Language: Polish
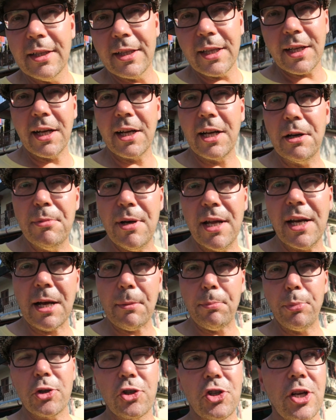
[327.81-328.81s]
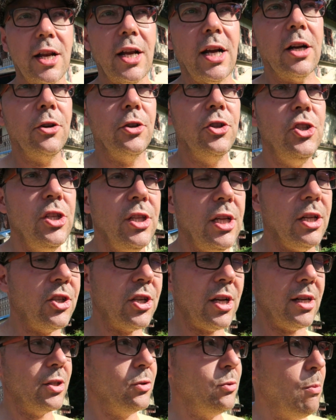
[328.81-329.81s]
Taka kamerka pożera godzinę
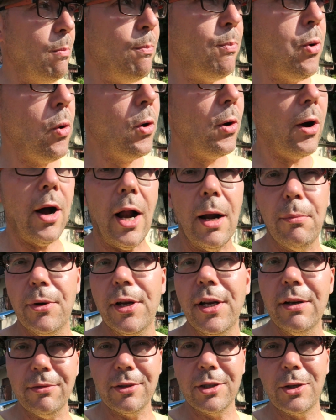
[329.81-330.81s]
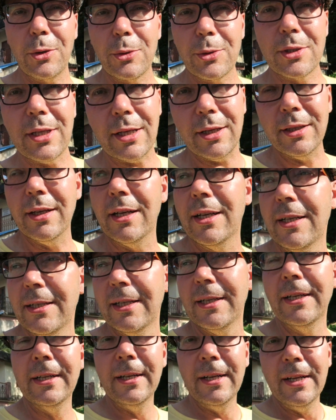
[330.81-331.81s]
czasu, buch, albo i nawet krócej, nie?